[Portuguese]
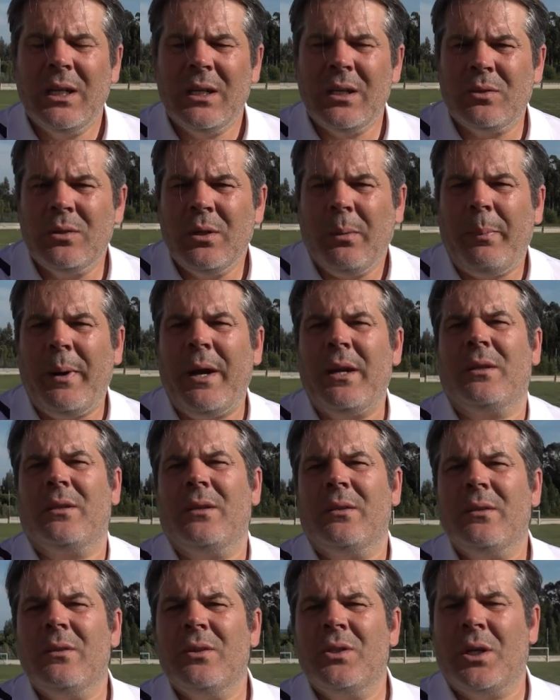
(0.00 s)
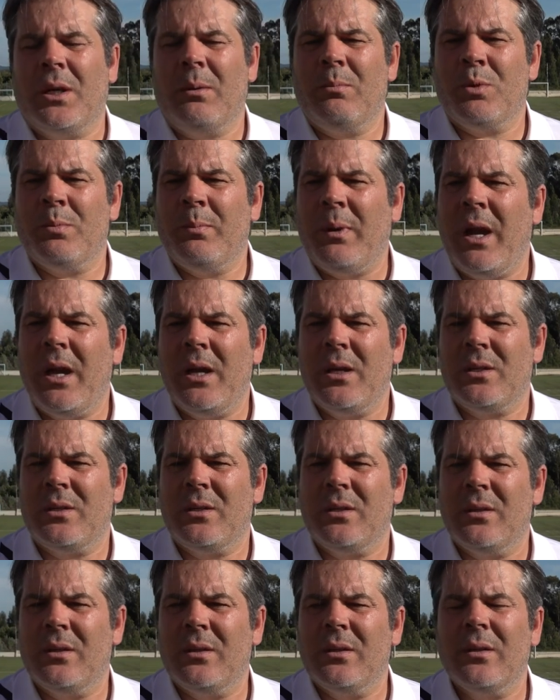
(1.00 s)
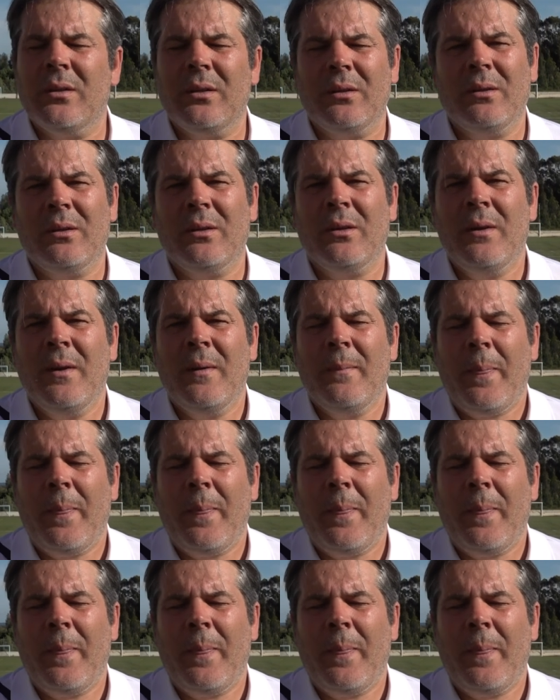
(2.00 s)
Na segunda parte gerimos mais uh,